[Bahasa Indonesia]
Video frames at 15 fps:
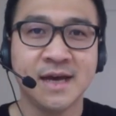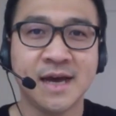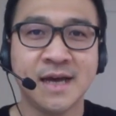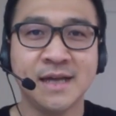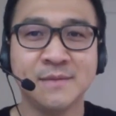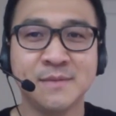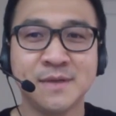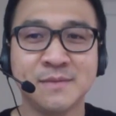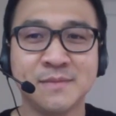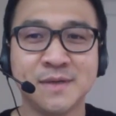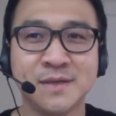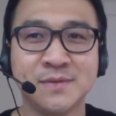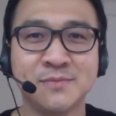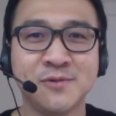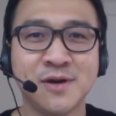Hai teman-teman
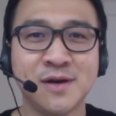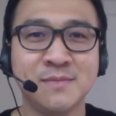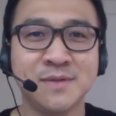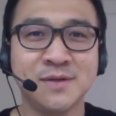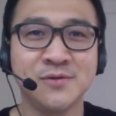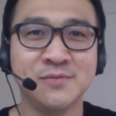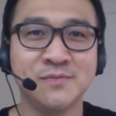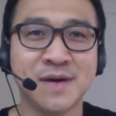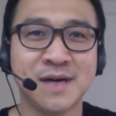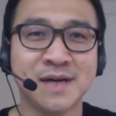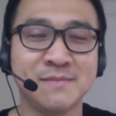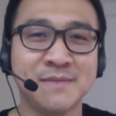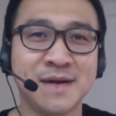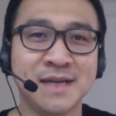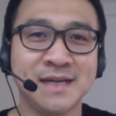semua, berjumpa
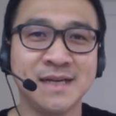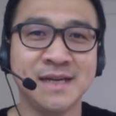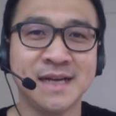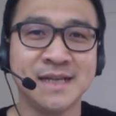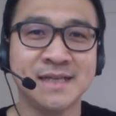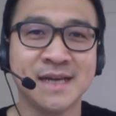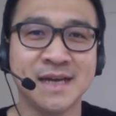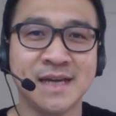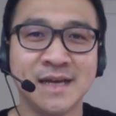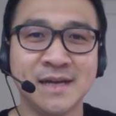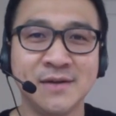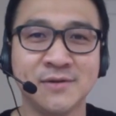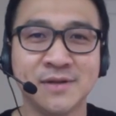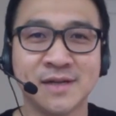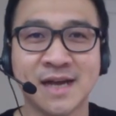kembali dengan saya
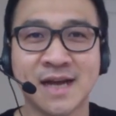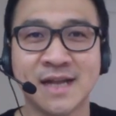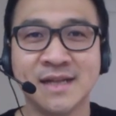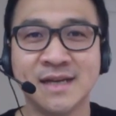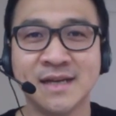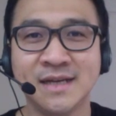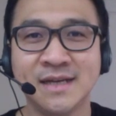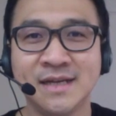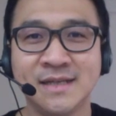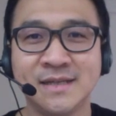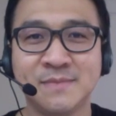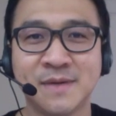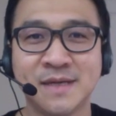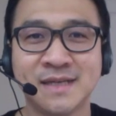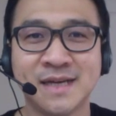Dr. Andri,
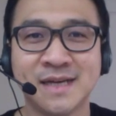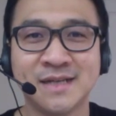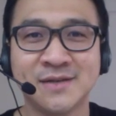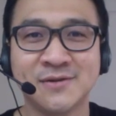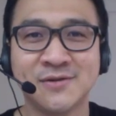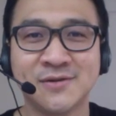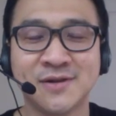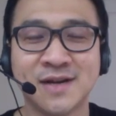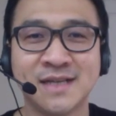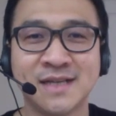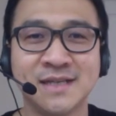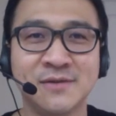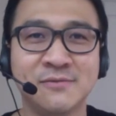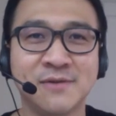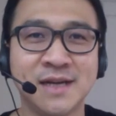spesialis kedokteran
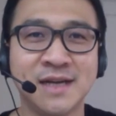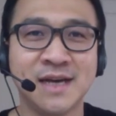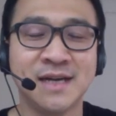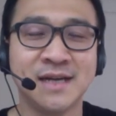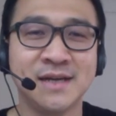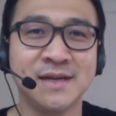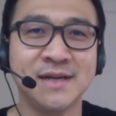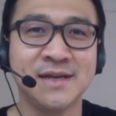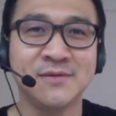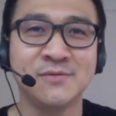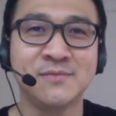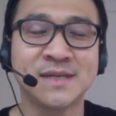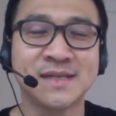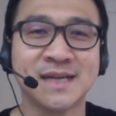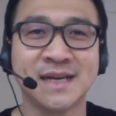jiwa dari
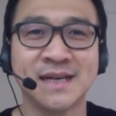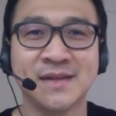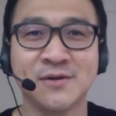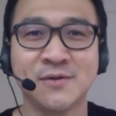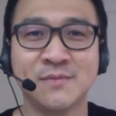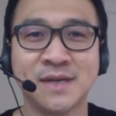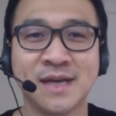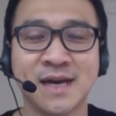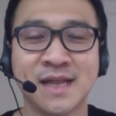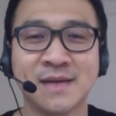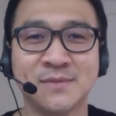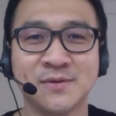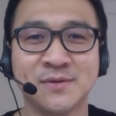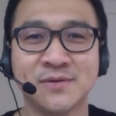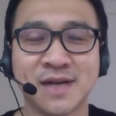Rumah Sakit Omni
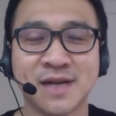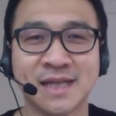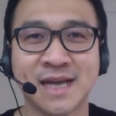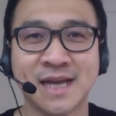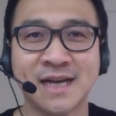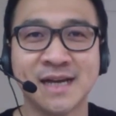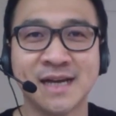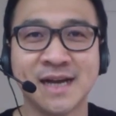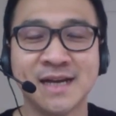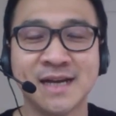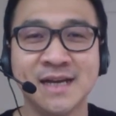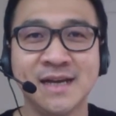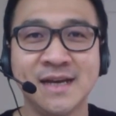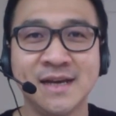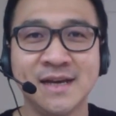Alam Sutra Tangerang.
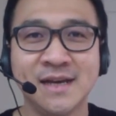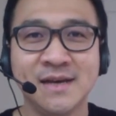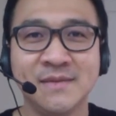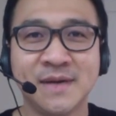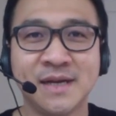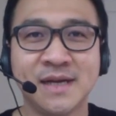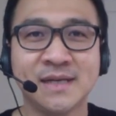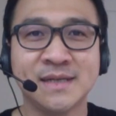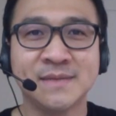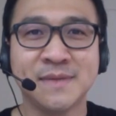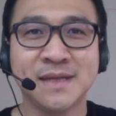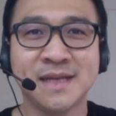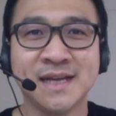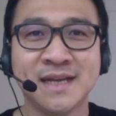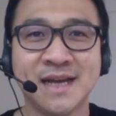Pada
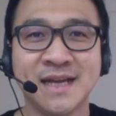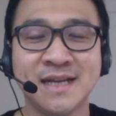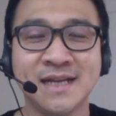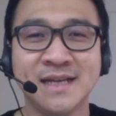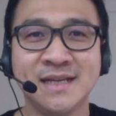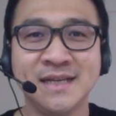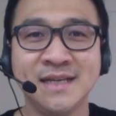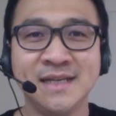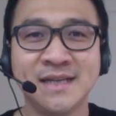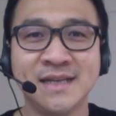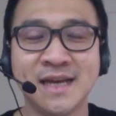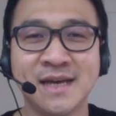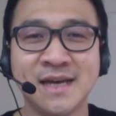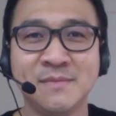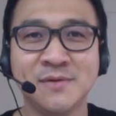kesempatan kali ini
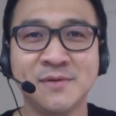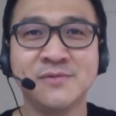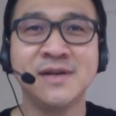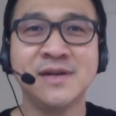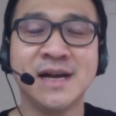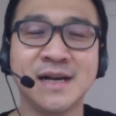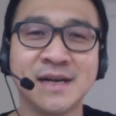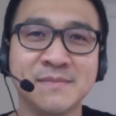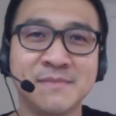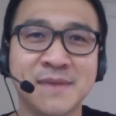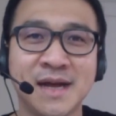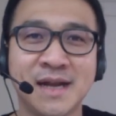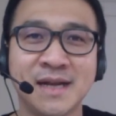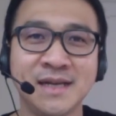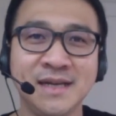saya mengundang
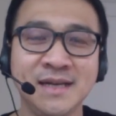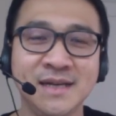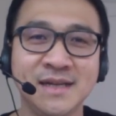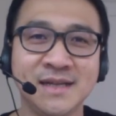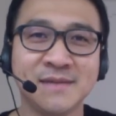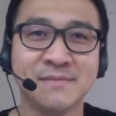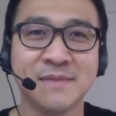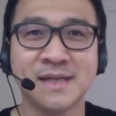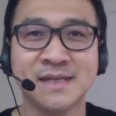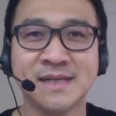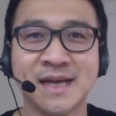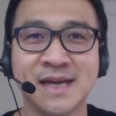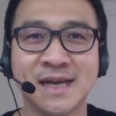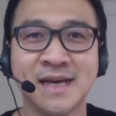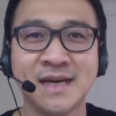kembali teman
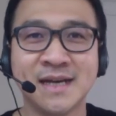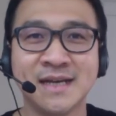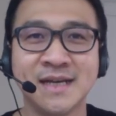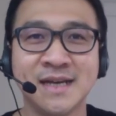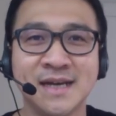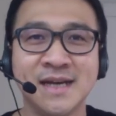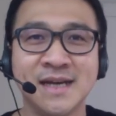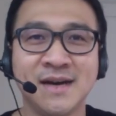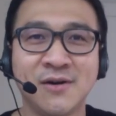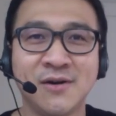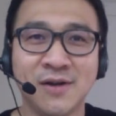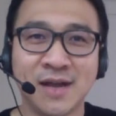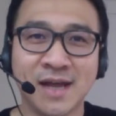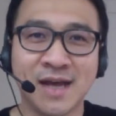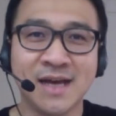saya
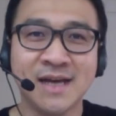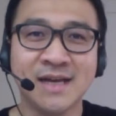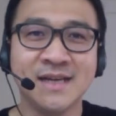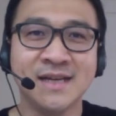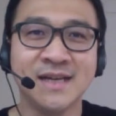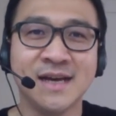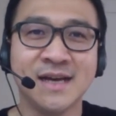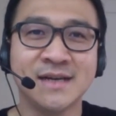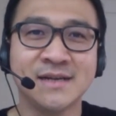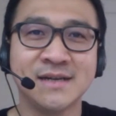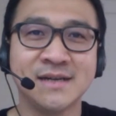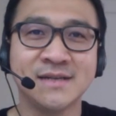Ola yang